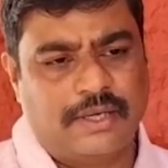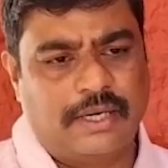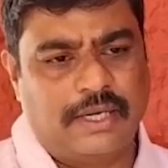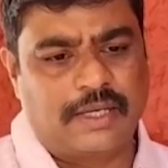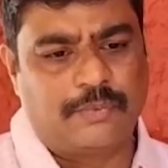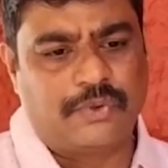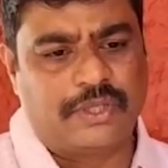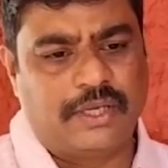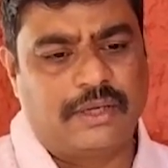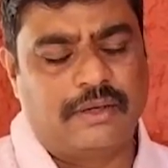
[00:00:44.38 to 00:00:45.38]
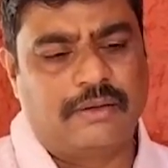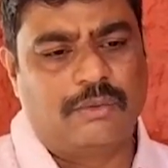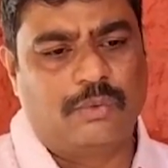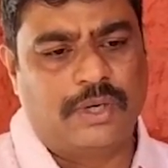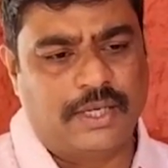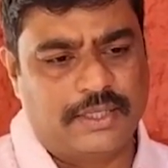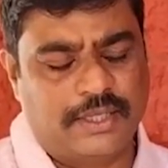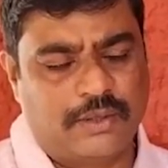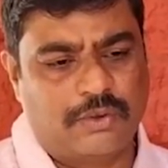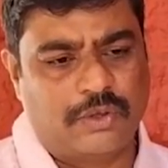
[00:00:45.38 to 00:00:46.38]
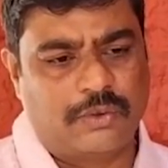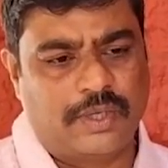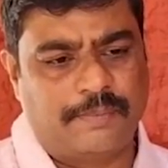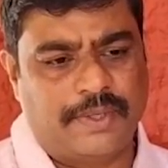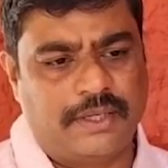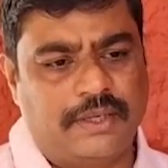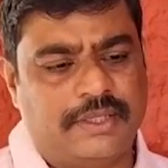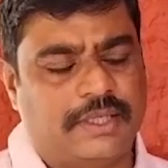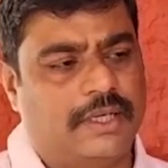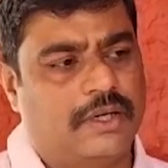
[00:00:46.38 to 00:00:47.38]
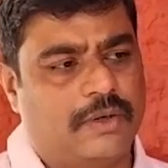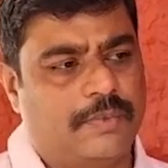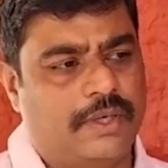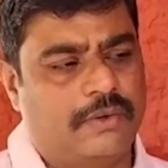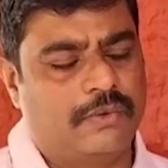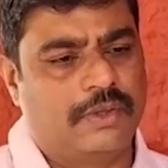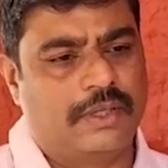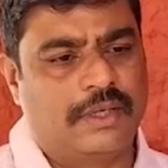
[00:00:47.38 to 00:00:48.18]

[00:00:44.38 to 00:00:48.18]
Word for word: లేకపోతే వాళ్ళ దగ్గర ఉన్నటువంటి పన్నెండు ఇతర డాక్యుమెంట్లు